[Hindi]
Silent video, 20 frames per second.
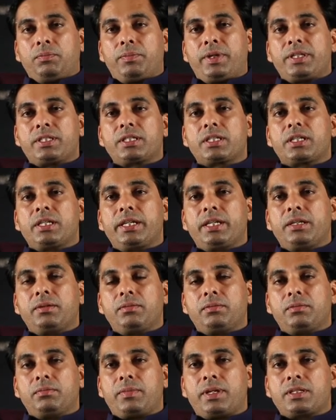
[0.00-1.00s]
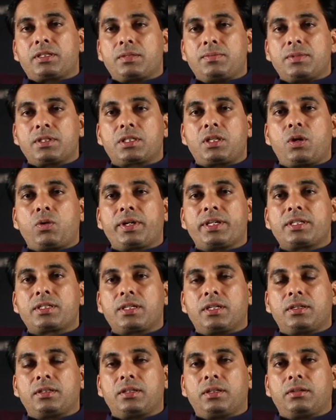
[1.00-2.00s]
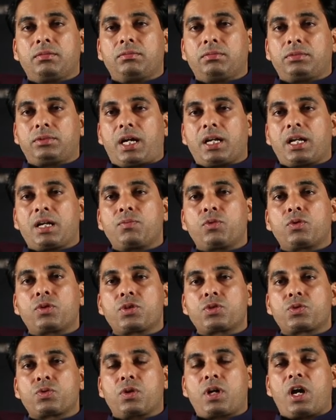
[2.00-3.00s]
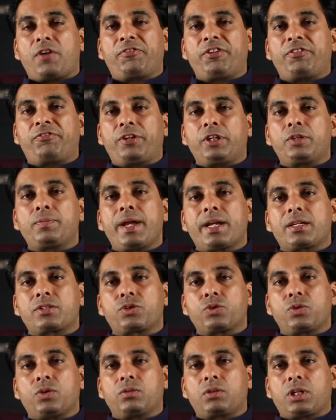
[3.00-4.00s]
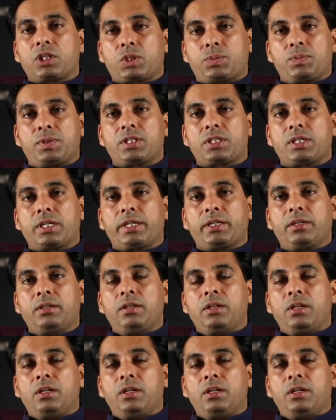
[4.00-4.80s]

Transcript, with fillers: बेसिकली मैं समझता हूँ कि इसके अंदर टाटा मोटर्स को काफ़ी फीडबैक्स जो कस्टमर से